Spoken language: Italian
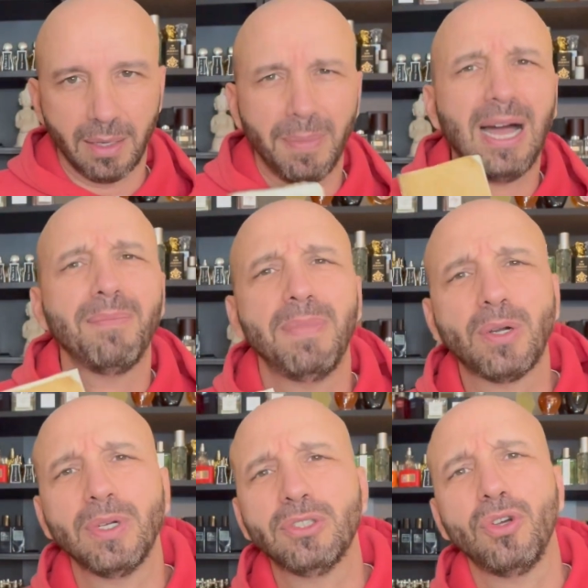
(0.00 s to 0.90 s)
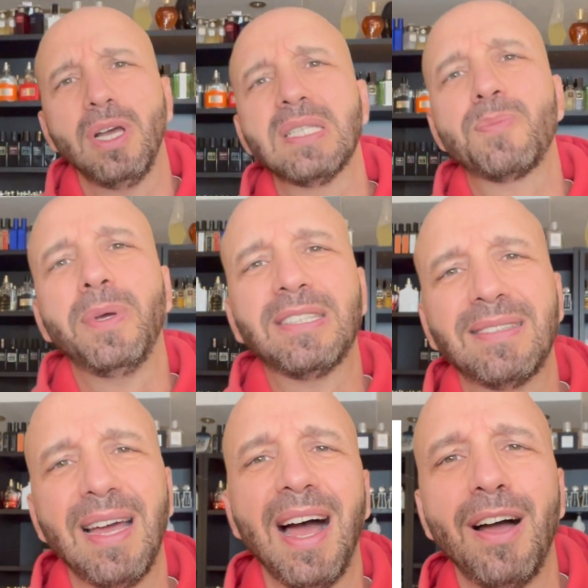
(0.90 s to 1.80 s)
Mamma quanto lo
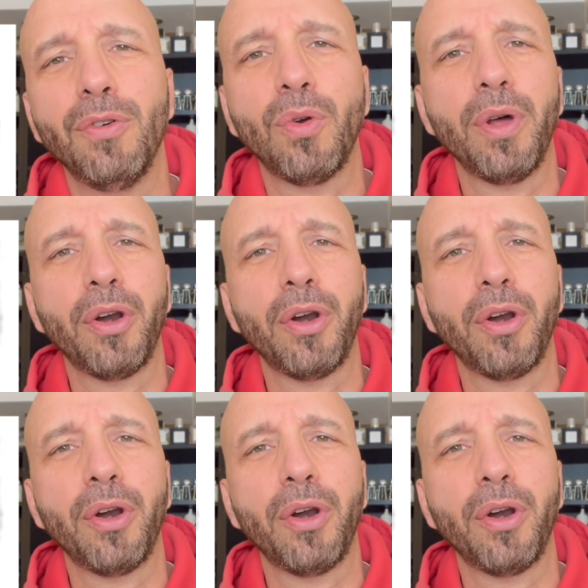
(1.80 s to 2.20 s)
aspettavo quel